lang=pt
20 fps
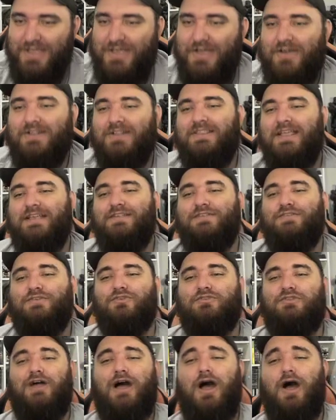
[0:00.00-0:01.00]
e eu ainda tenho que
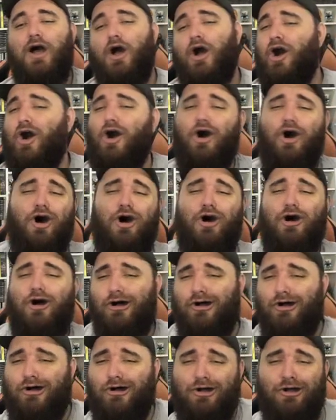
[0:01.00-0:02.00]
escutar.
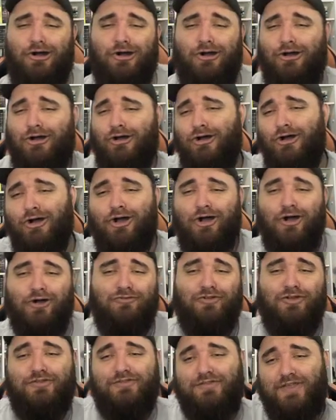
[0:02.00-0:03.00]
Oh,
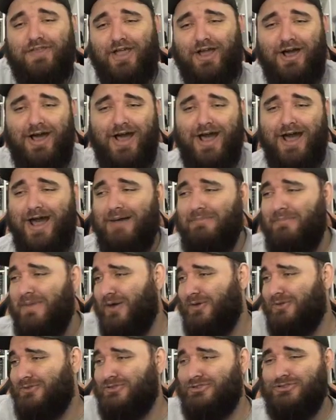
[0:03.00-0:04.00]
você
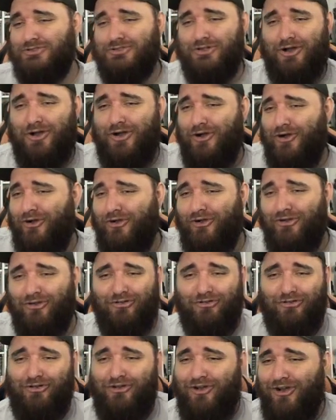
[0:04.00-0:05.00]
ama o
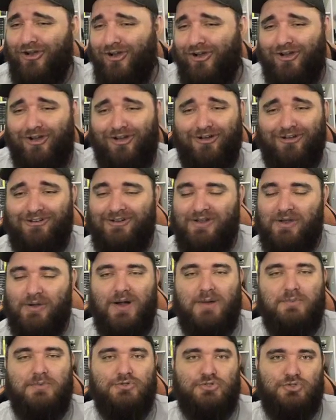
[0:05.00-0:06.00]
jogo! Oh,
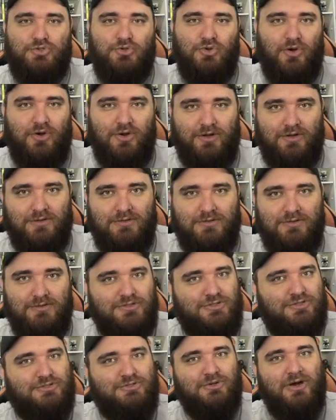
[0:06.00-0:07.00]
eu amo o choro. O
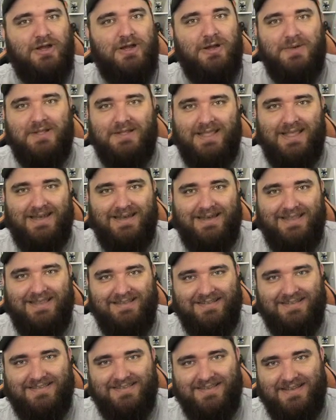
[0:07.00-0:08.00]
choro é uma
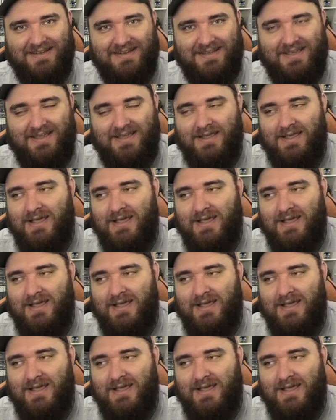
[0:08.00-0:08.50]
delícia, né?